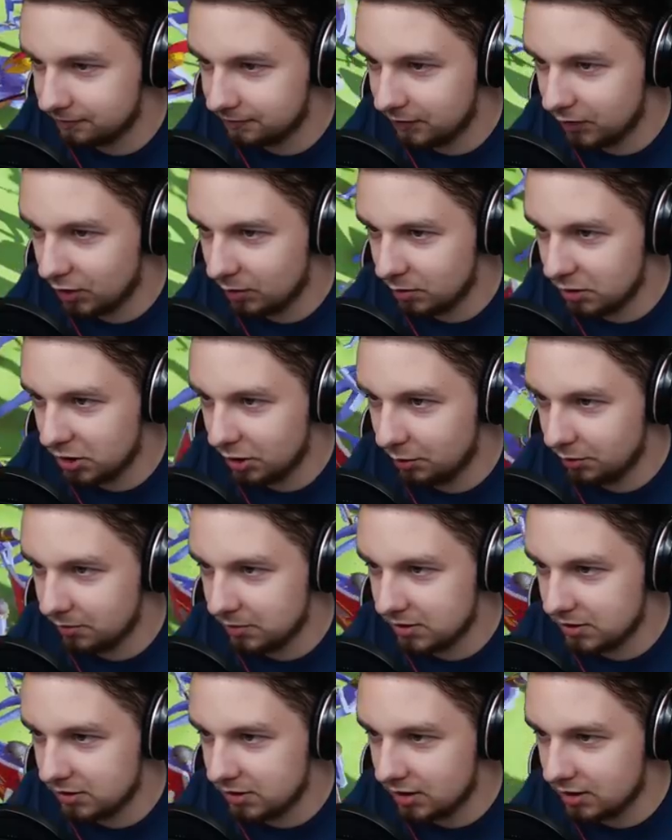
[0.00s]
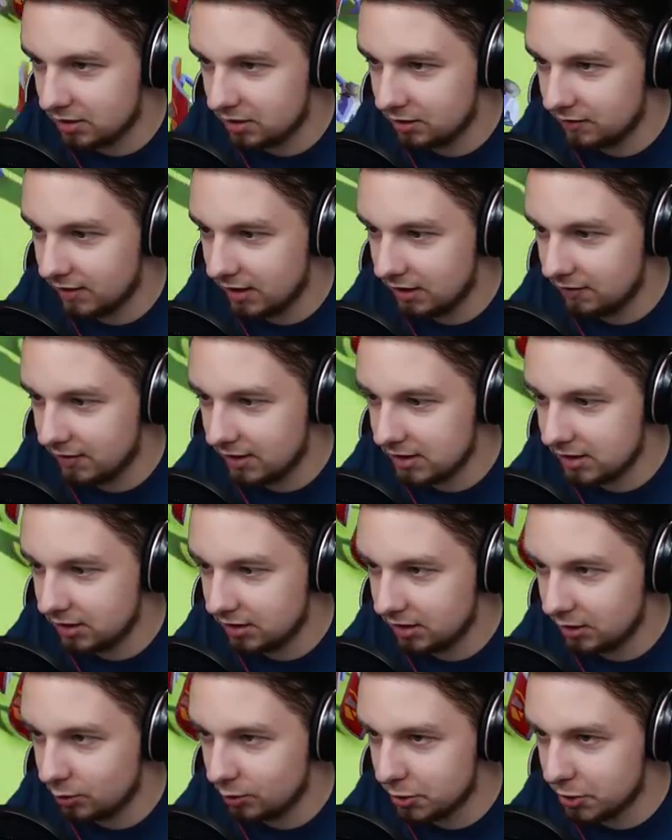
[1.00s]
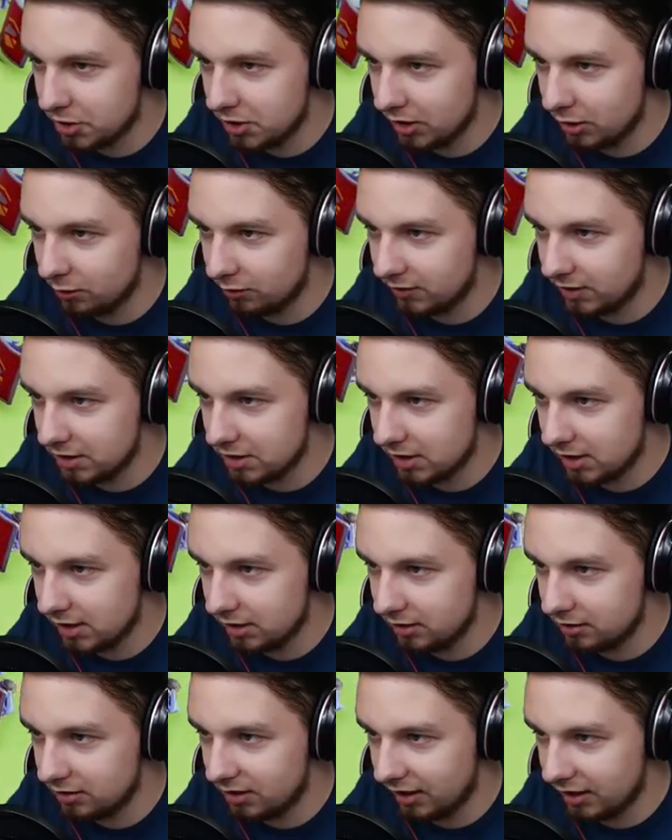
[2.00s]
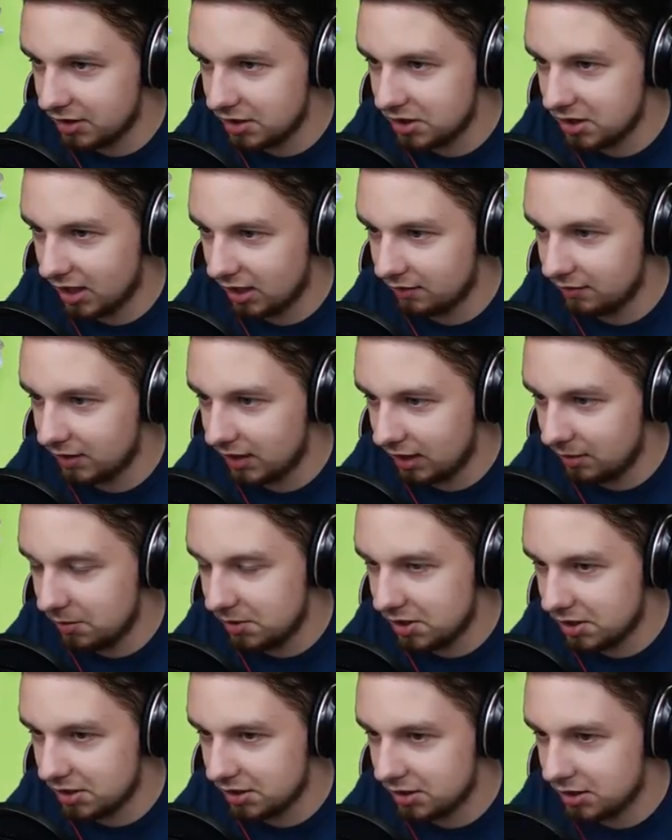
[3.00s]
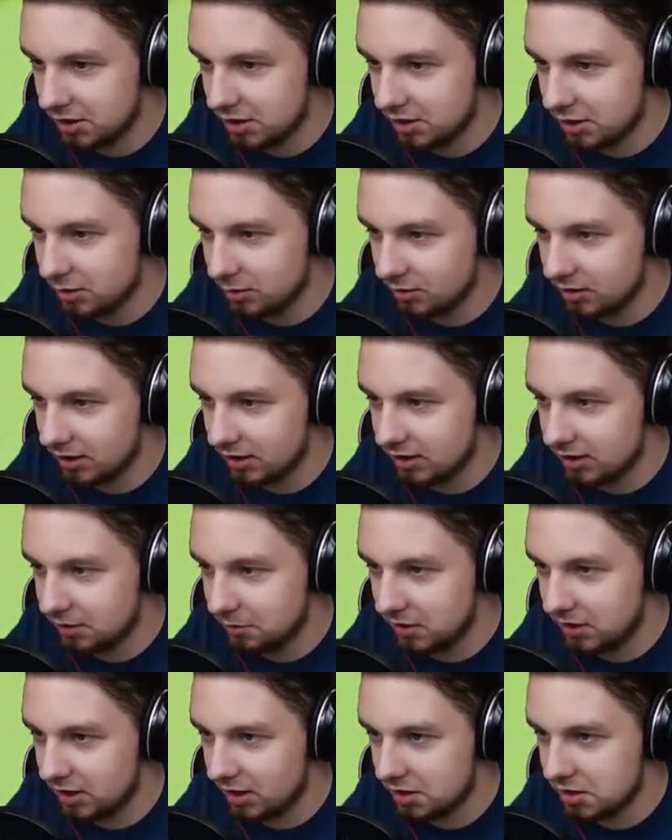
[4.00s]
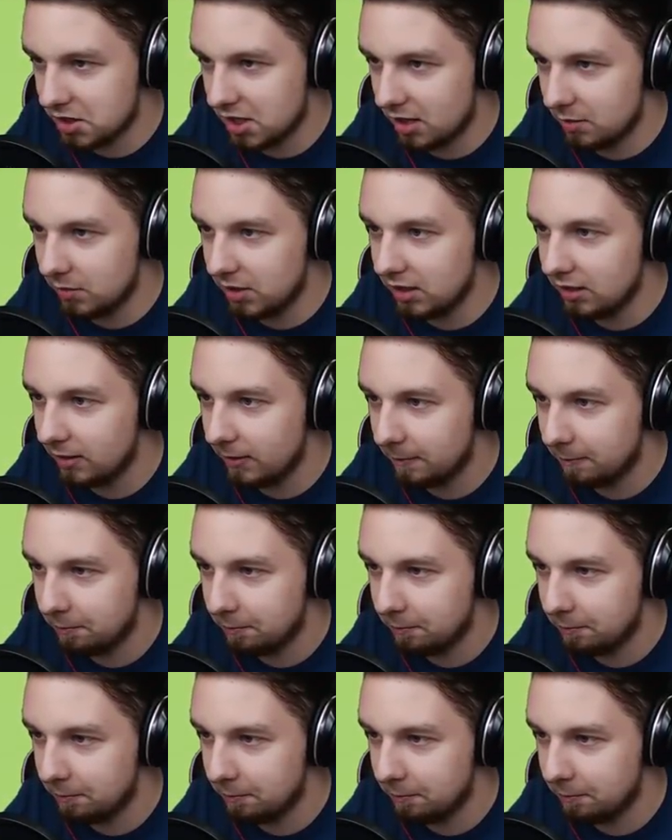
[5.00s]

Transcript: No musiałbym zdecydowanie więcej tych łuczników dać, ale no tak czy siak, wydaje mi się, że 300 tutaj z tymi tarczami